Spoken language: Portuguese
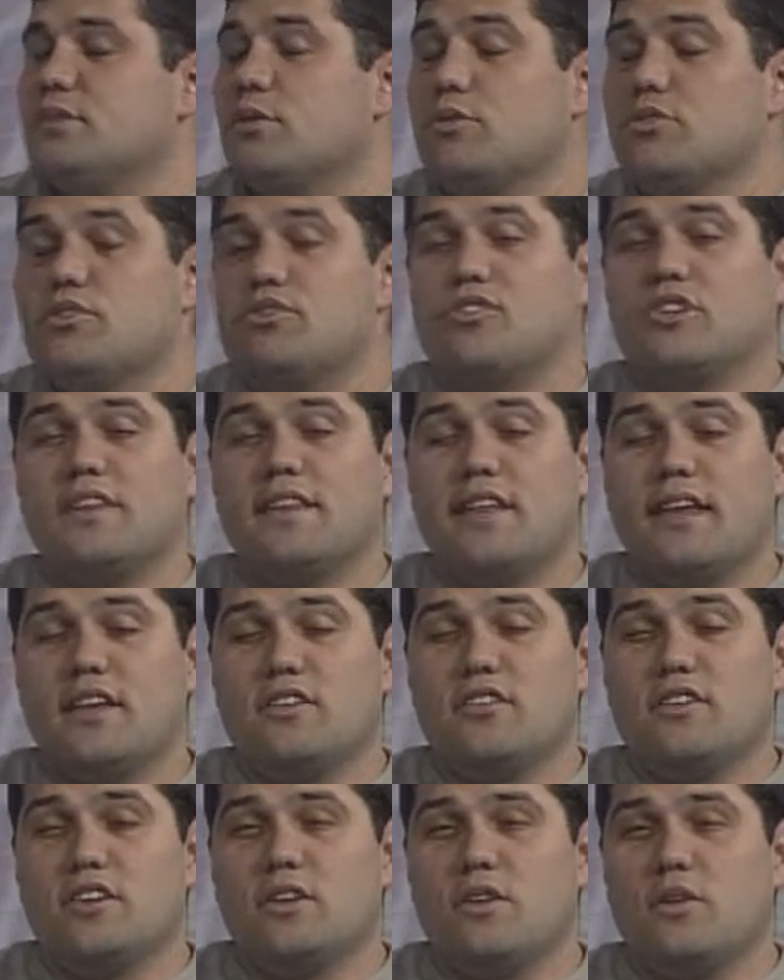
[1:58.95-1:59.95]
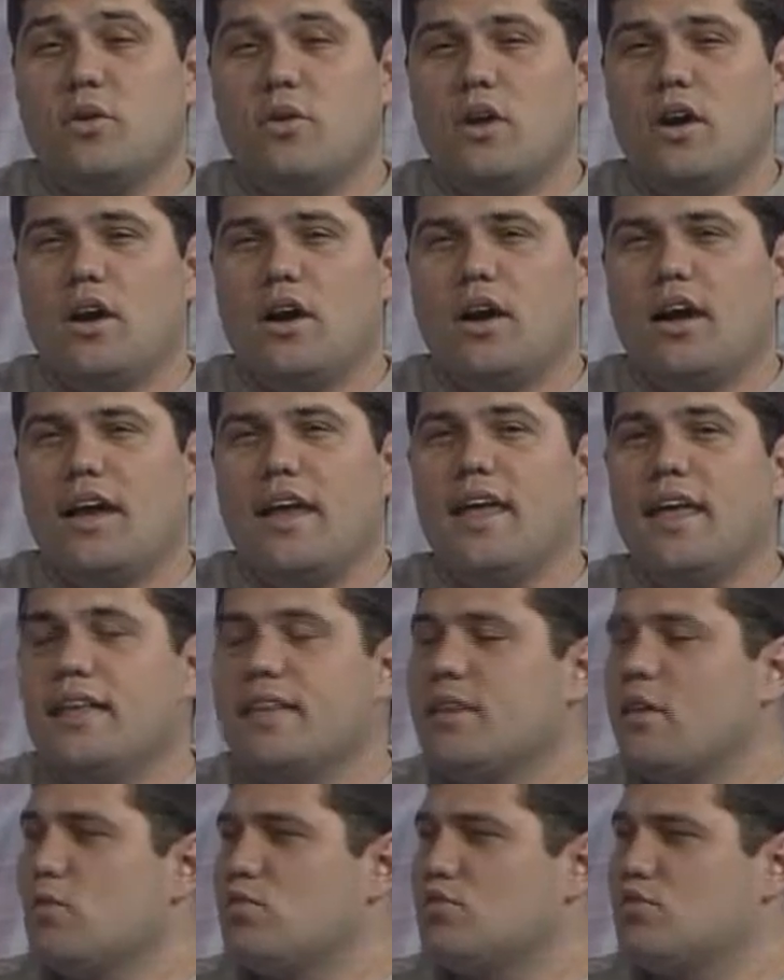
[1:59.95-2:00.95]
Então a gente entende que uh,
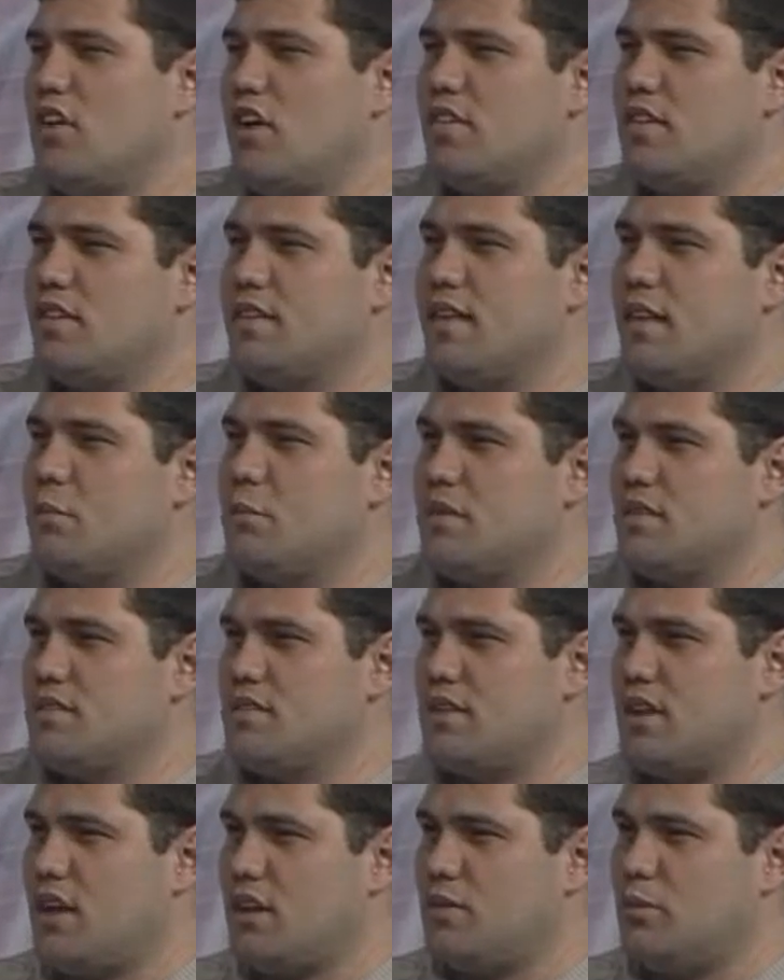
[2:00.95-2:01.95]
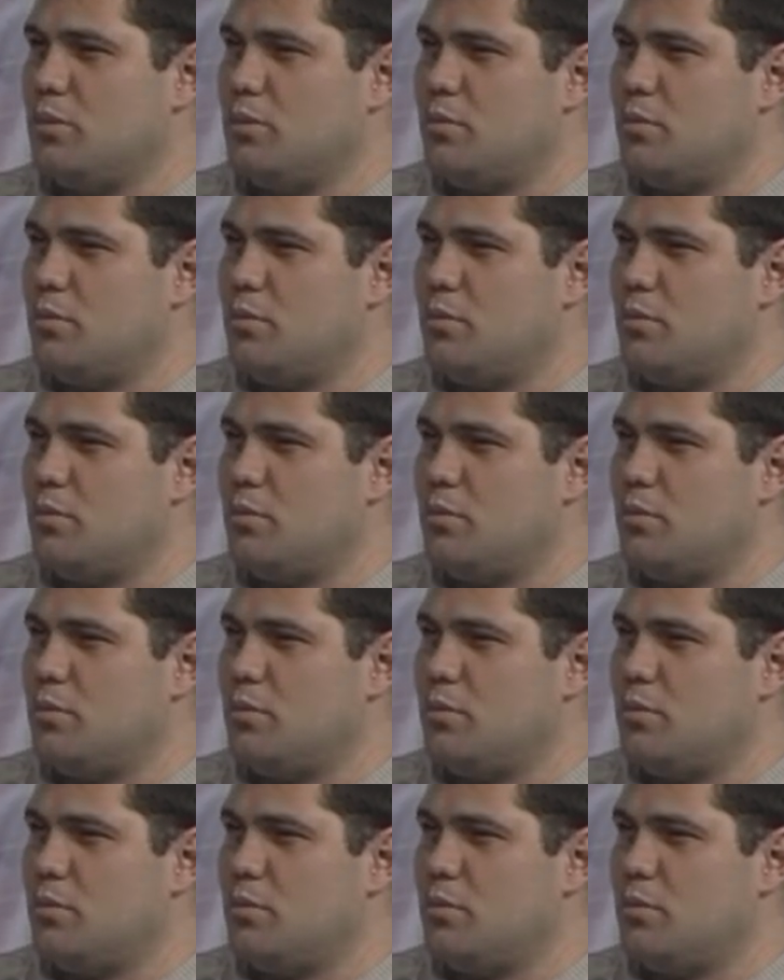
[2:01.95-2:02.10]
ainda o jovem tem pensado